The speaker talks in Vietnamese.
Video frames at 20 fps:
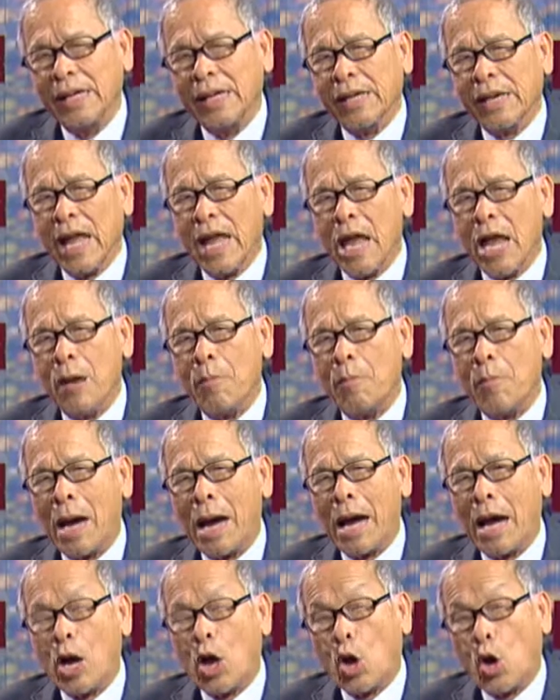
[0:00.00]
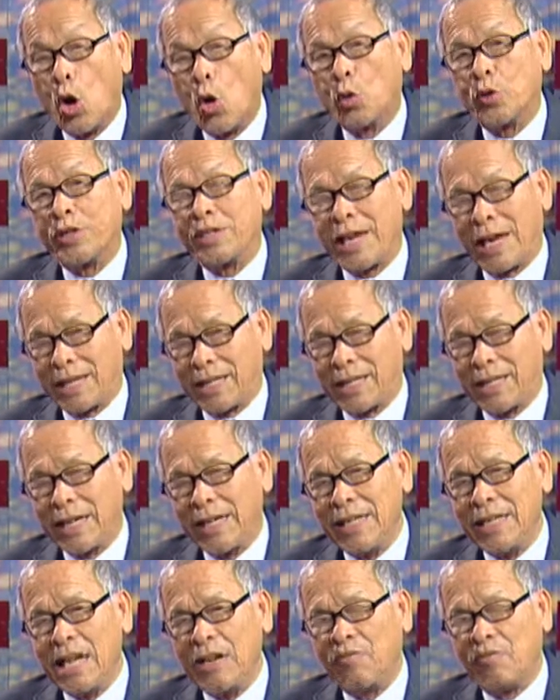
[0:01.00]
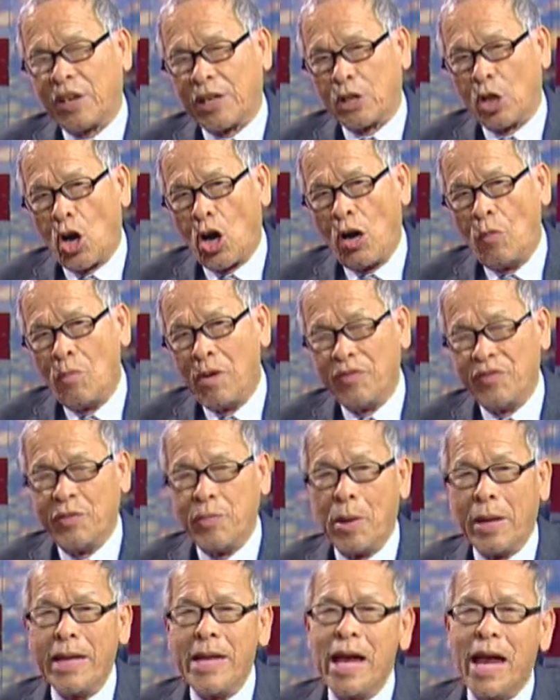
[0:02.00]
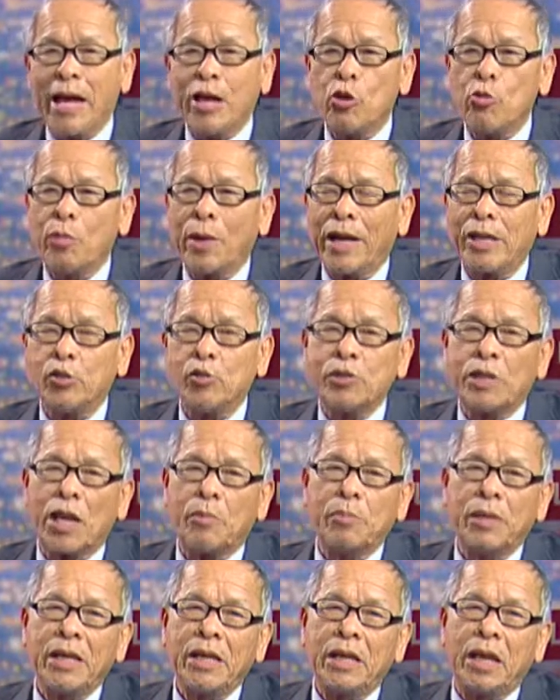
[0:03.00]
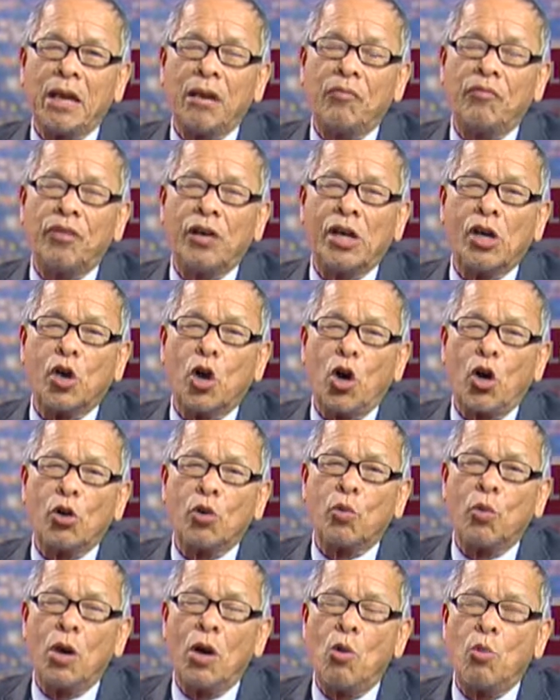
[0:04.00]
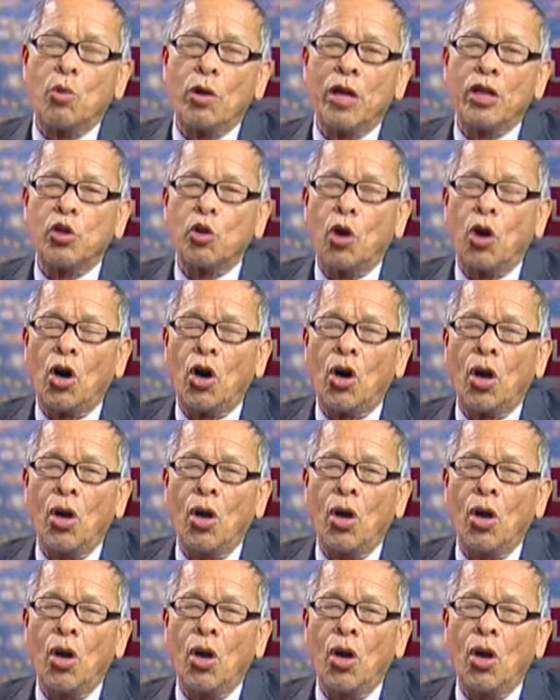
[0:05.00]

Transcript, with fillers: để mà cột chặt cái nhân vật đó bởi vì mấy ngày hôm nay chúng ta biết rằng là vợ con của Hồng Lê Thọ